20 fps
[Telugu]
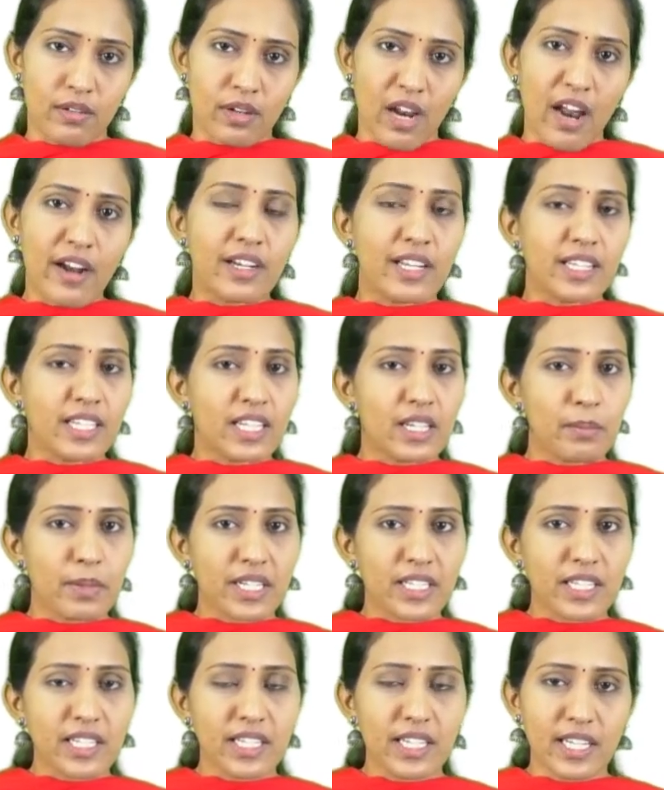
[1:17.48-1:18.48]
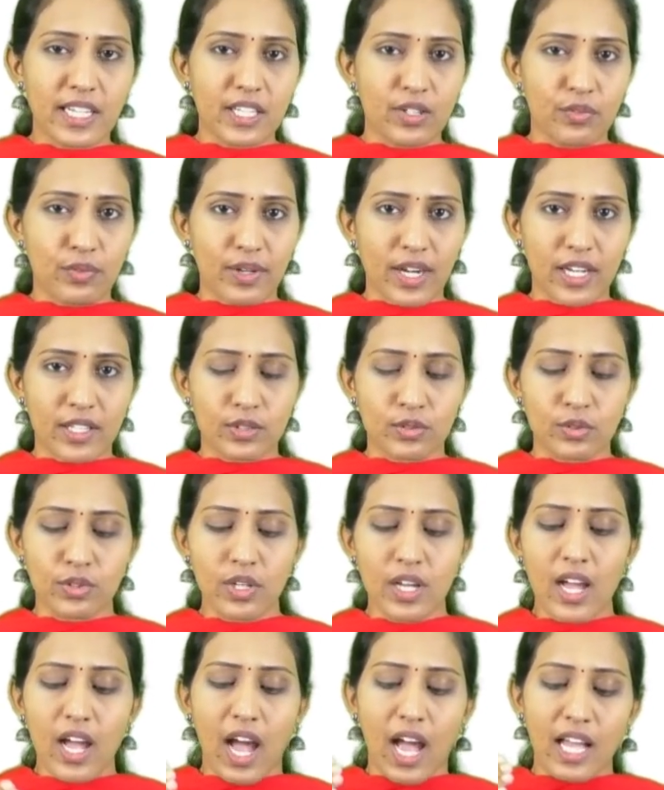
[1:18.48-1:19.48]
రాడ్కి మనకి హీట్ వెళ్ళదు
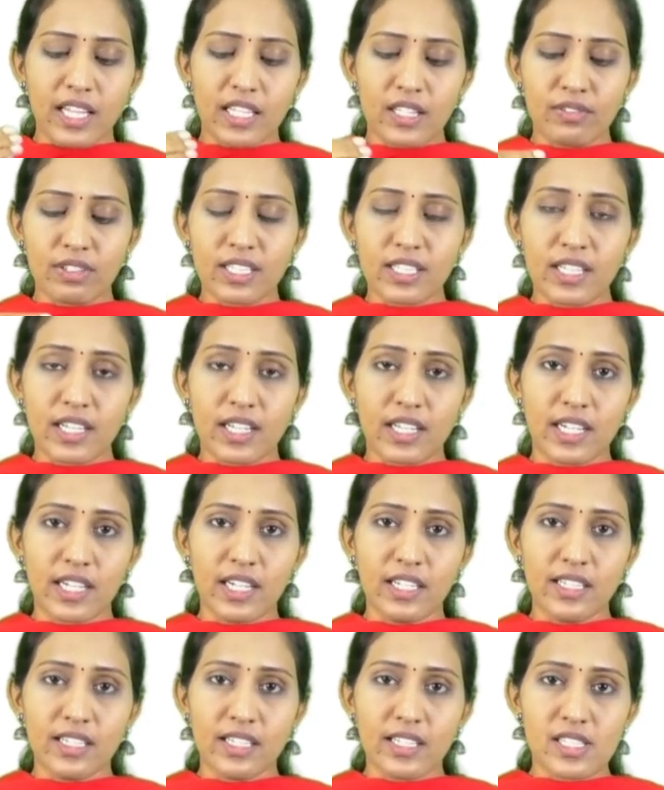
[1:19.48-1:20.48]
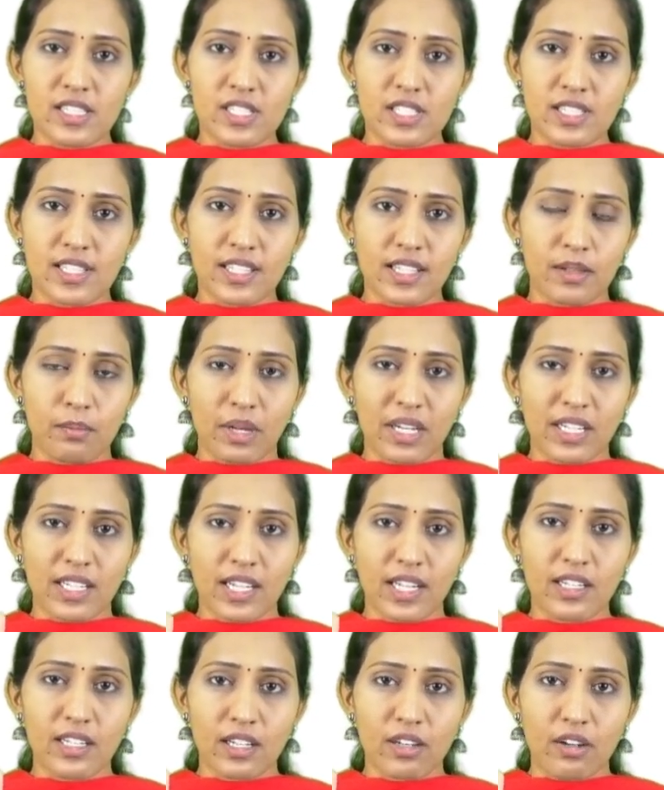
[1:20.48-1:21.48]
అదేవిధంగా హీట్ నుంచి
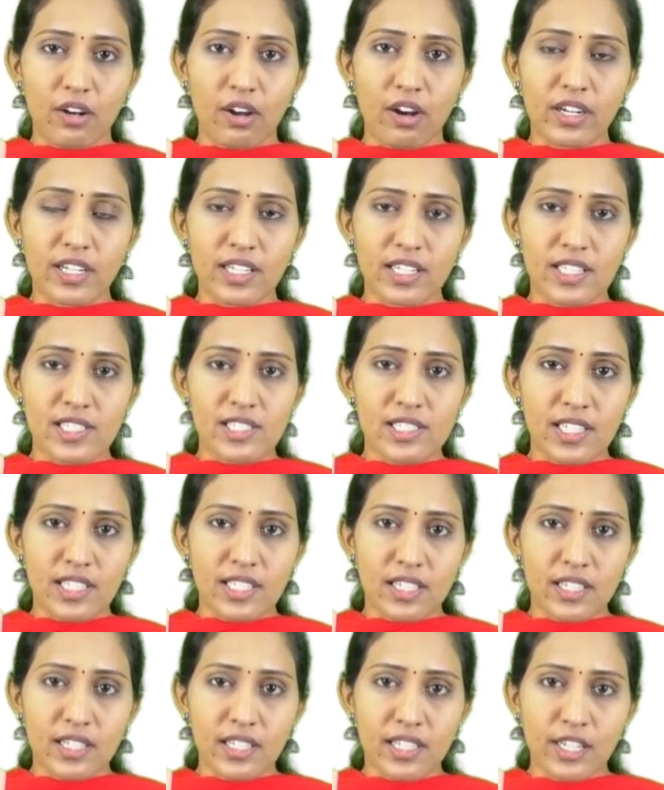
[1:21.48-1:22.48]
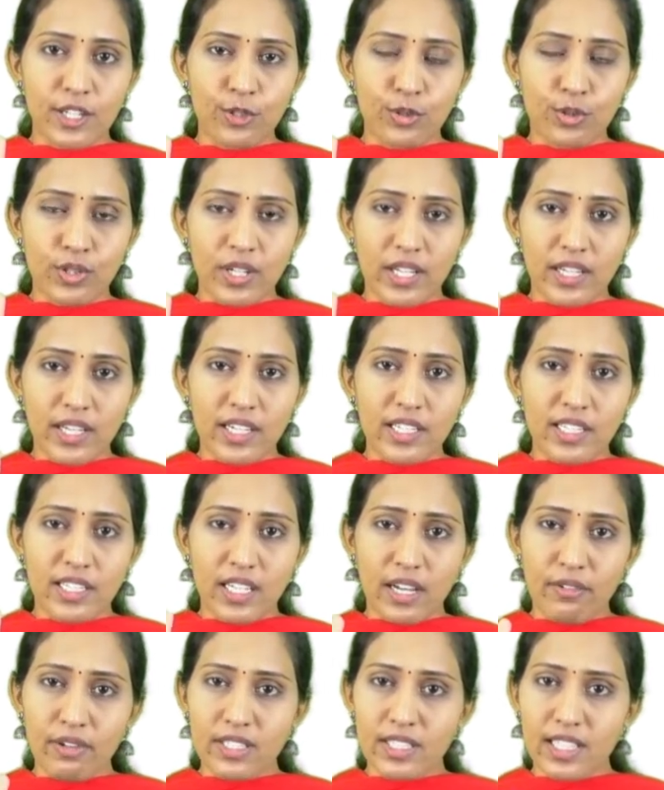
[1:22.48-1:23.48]
మనకేంటి రాడ్ నుంచి ఏదైనా హీట్ ఉన్నా కానీ
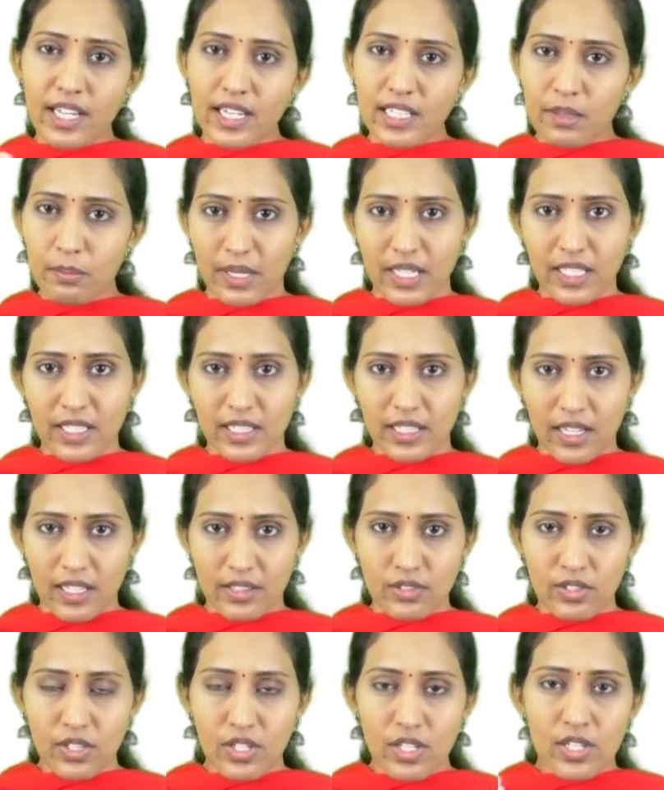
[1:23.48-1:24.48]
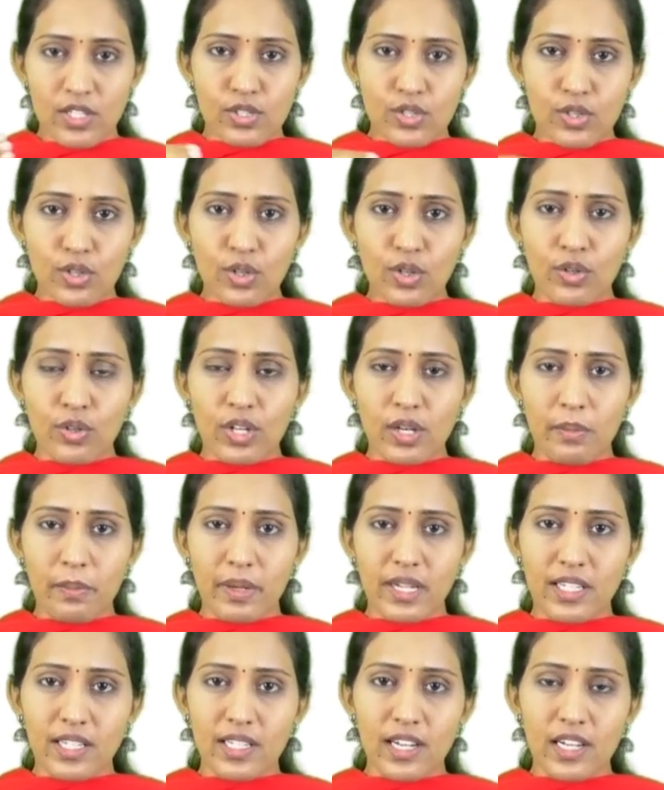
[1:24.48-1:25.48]
కవర్ దాటి బయటికి రాదు సో ఒక
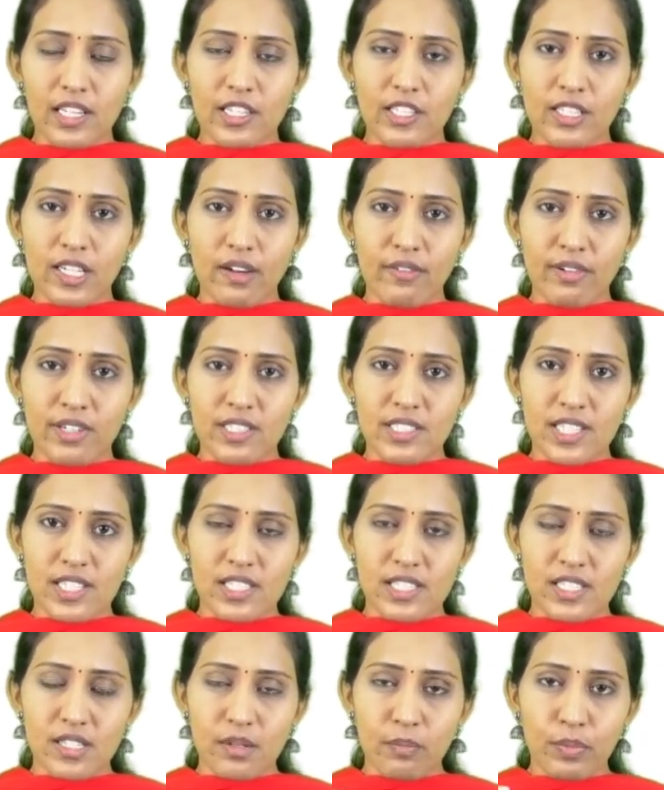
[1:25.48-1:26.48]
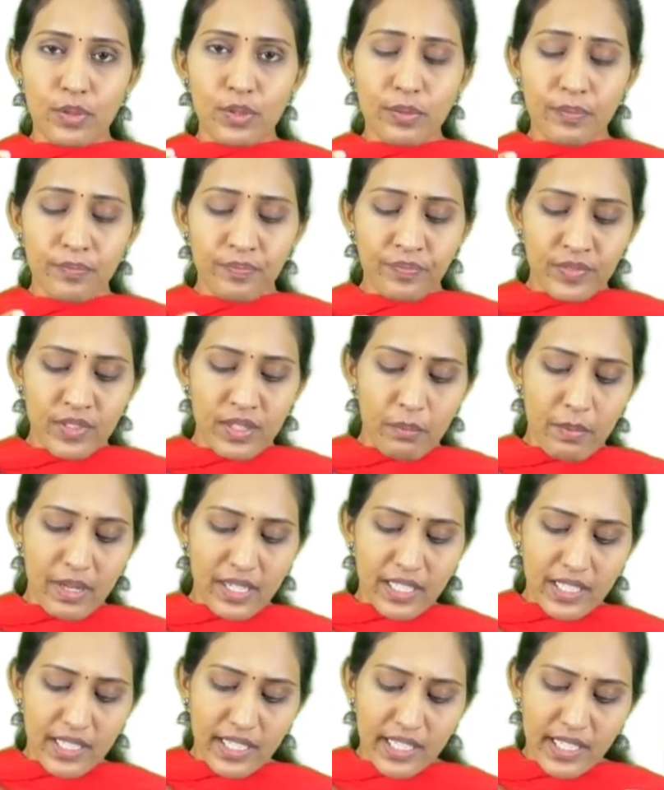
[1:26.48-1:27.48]
మెటీరియల్తో కవర్ చేసినప్పుడు
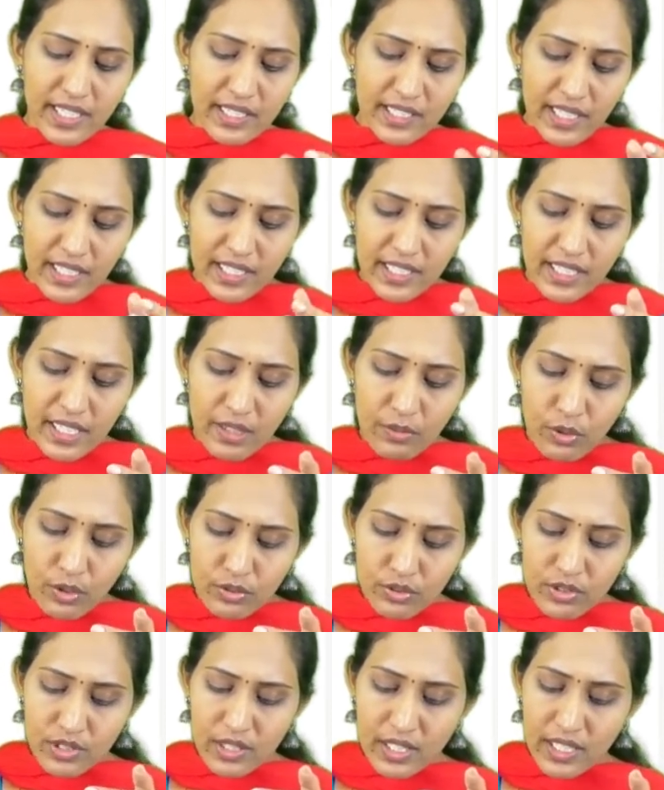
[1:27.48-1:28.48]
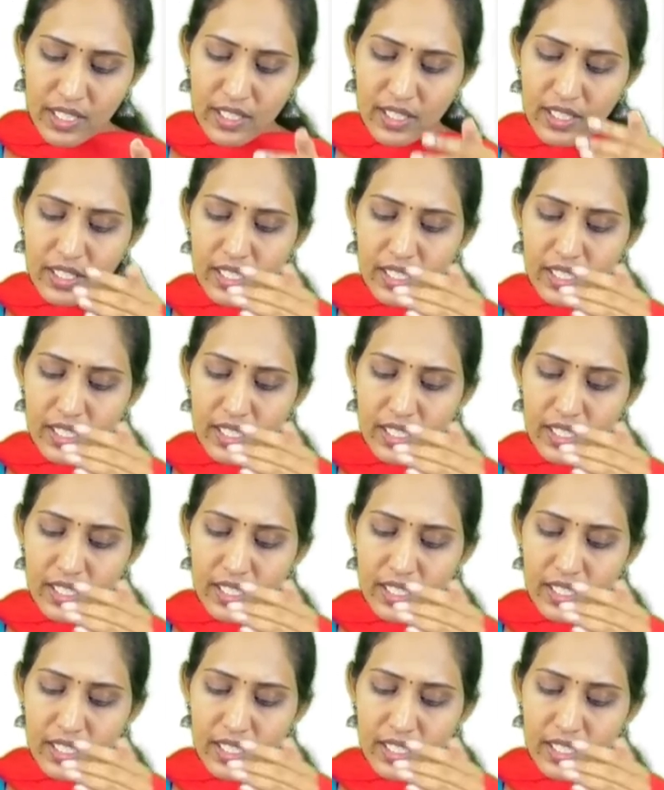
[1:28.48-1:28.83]
మనకి హీట్ అనేది ఏమవుతుంది